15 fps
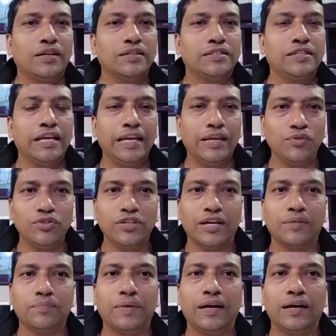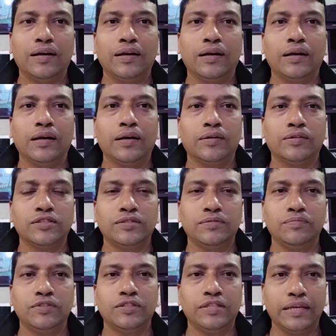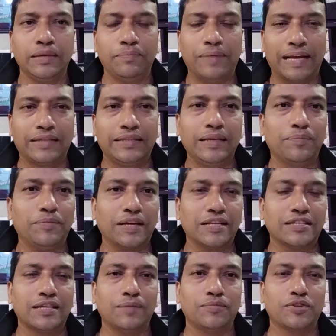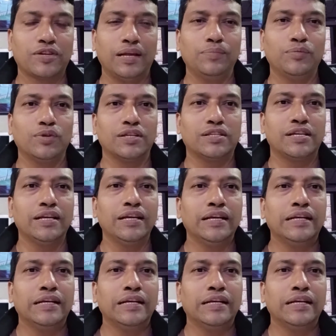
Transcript: যে ইউজার বা যে ব্যক্তি আপনাকে সাবস্ক্রাইব করেছে